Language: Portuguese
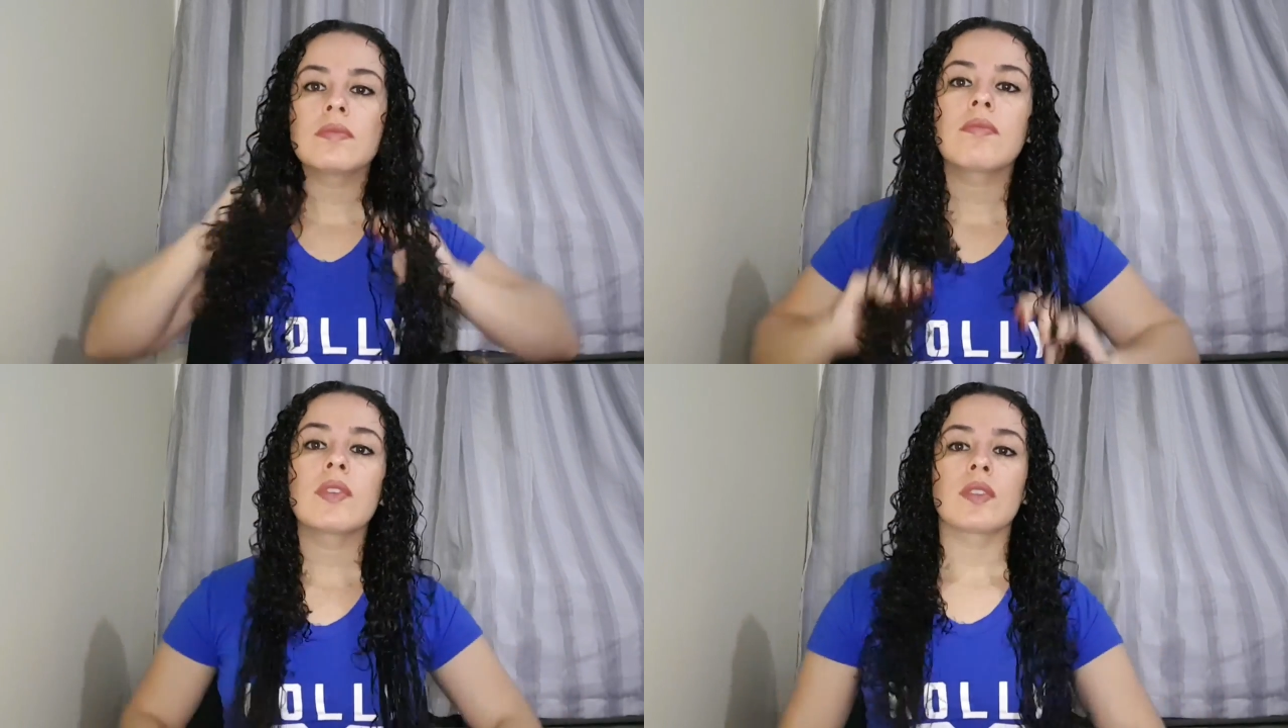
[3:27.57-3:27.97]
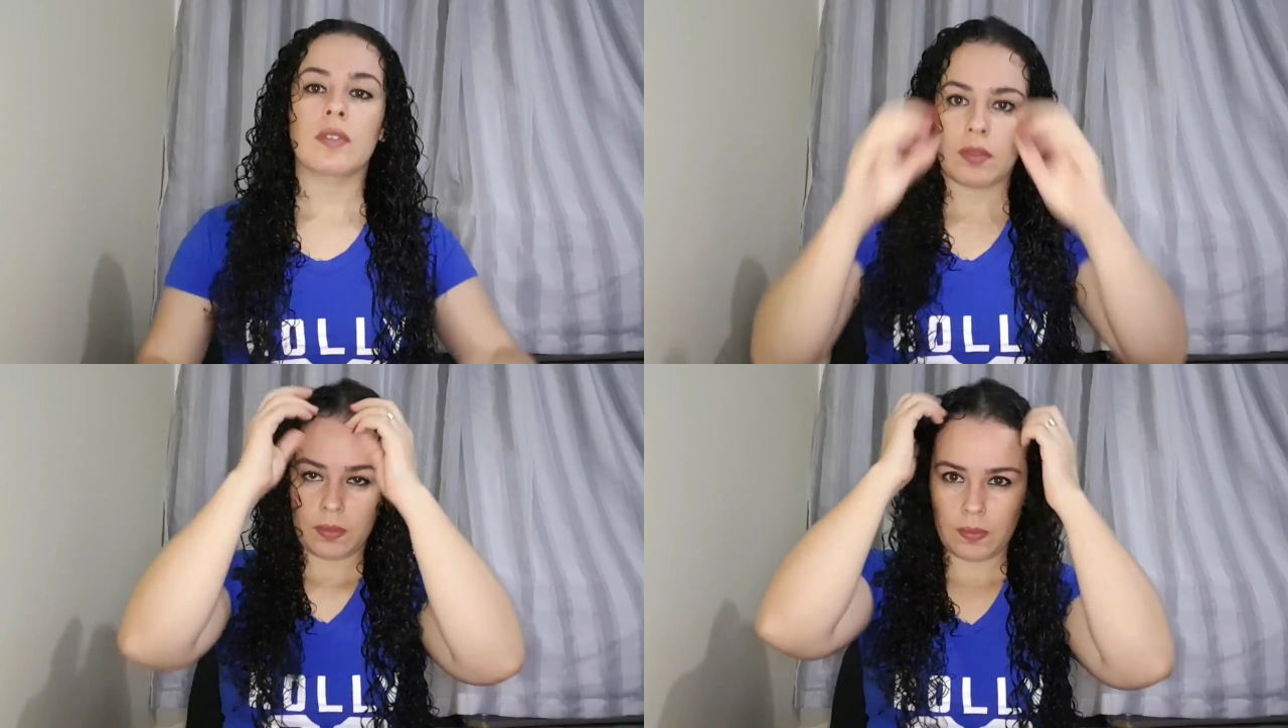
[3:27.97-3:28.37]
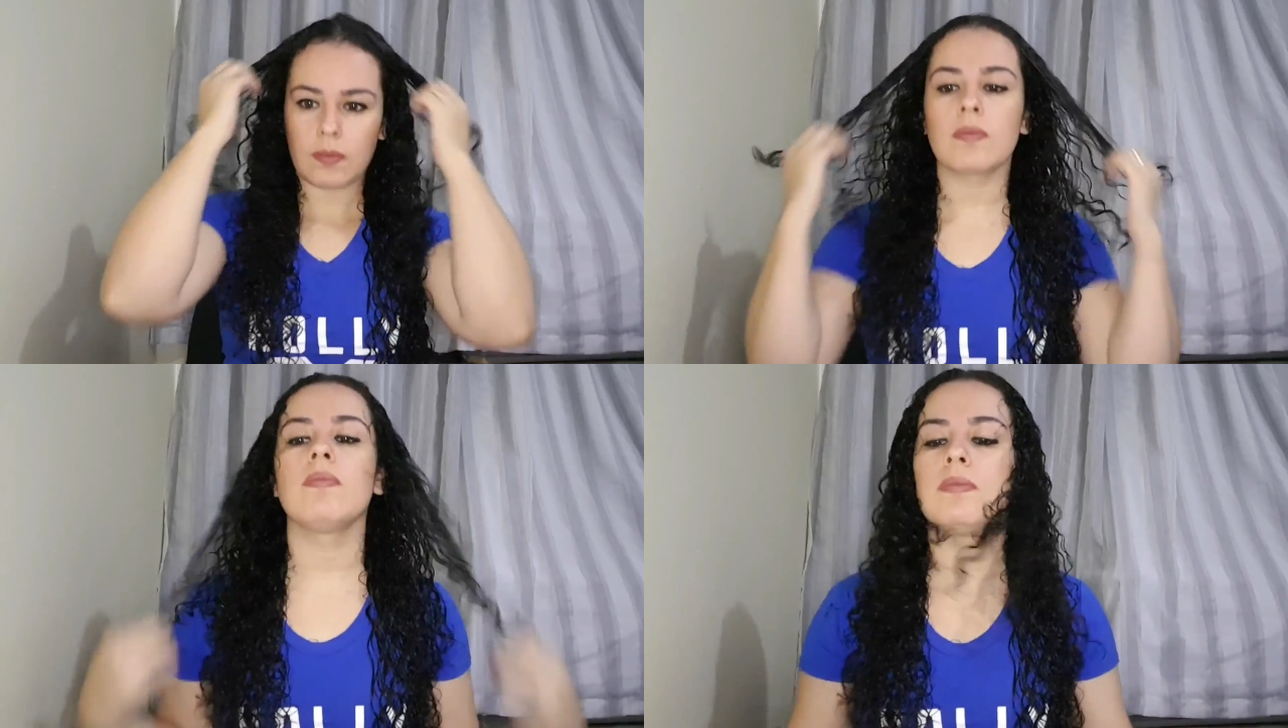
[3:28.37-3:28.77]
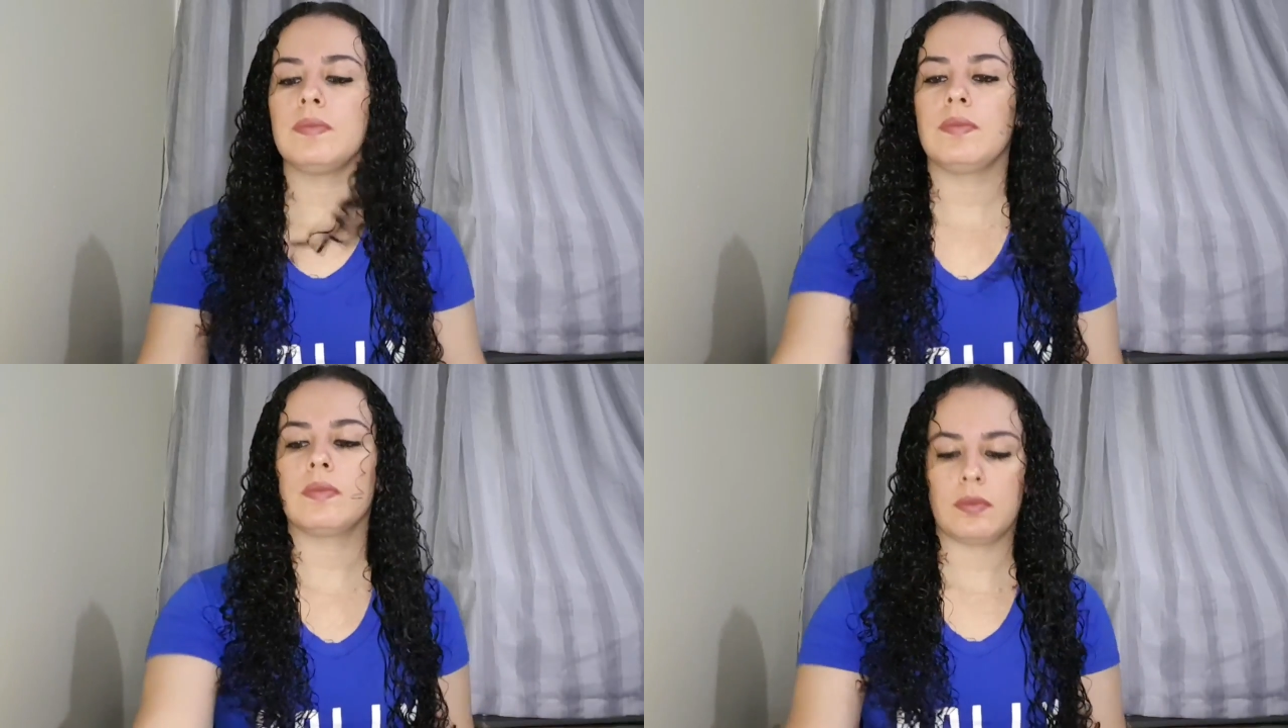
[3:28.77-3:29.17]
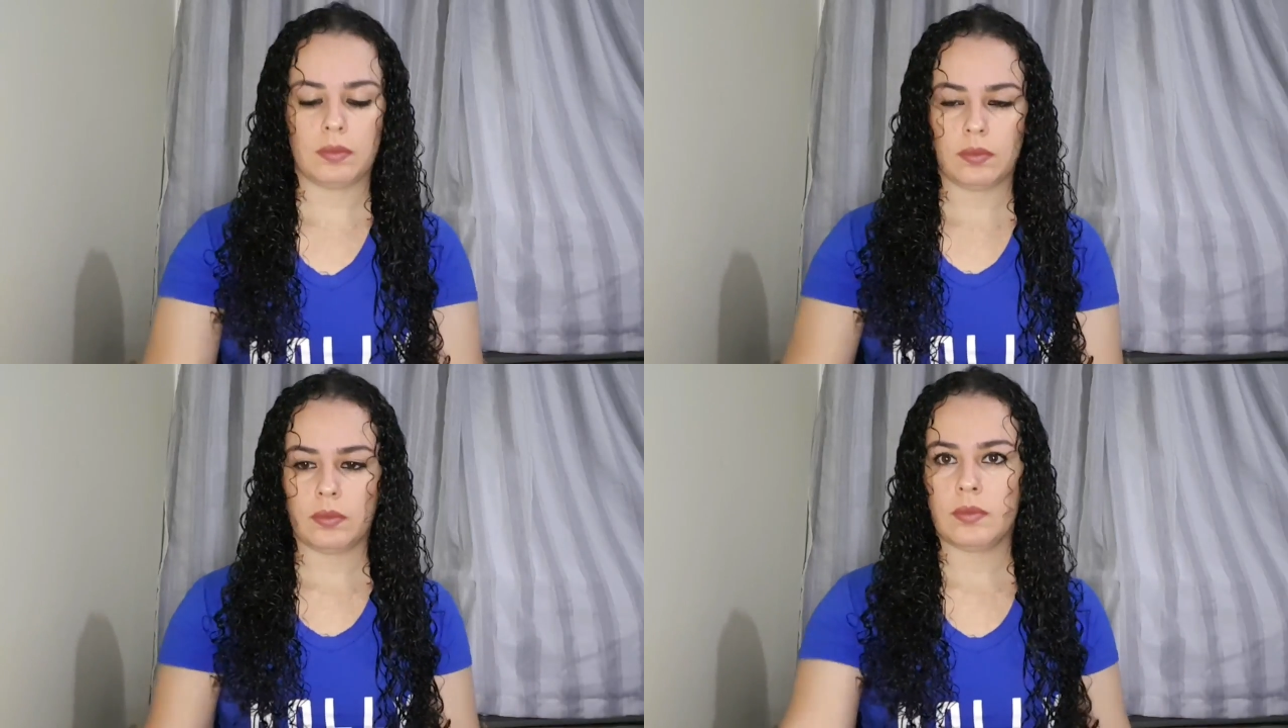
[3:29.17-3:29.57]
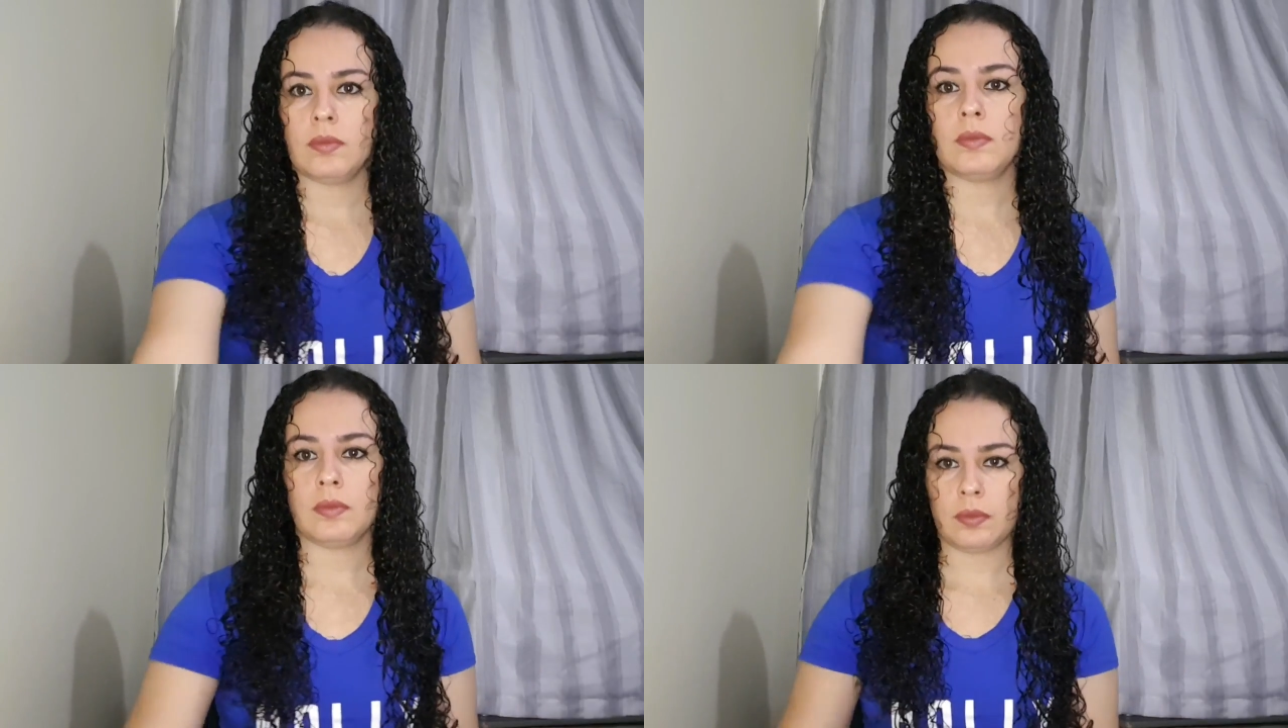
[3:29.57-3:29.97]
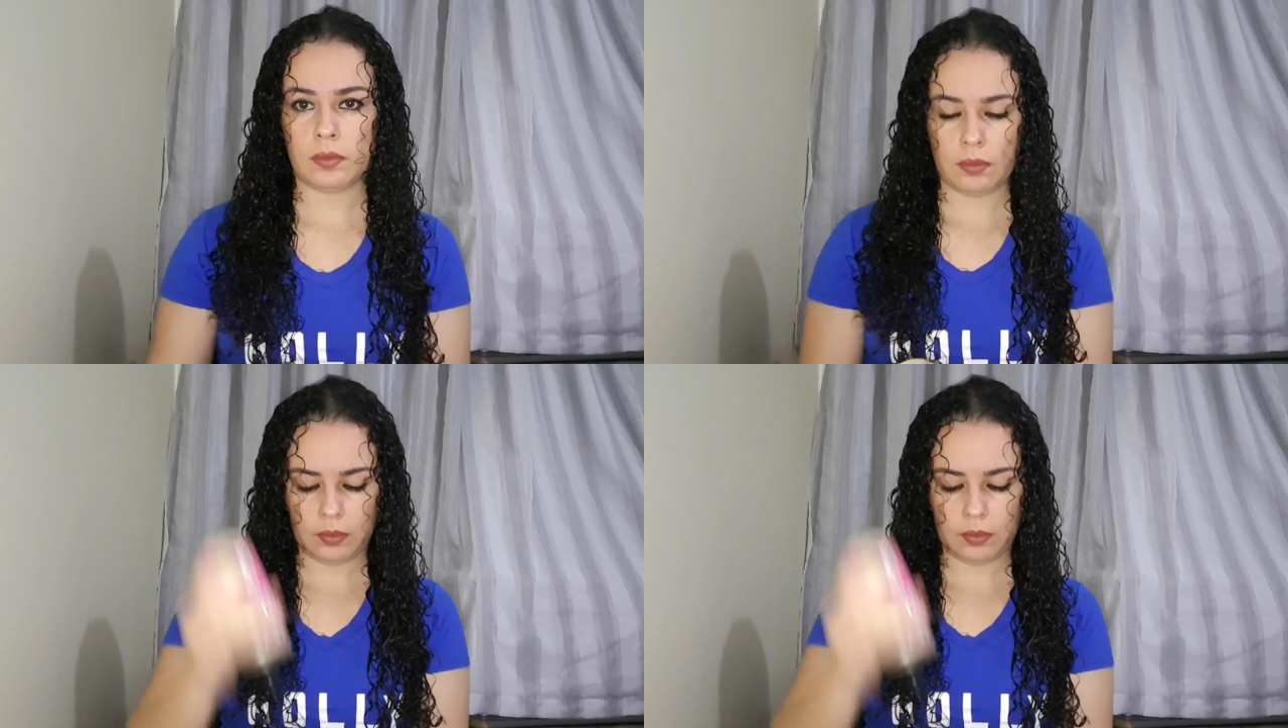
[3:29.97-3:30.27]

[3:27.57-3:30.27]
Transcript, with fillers: um, um ralinho, sabe, na mão.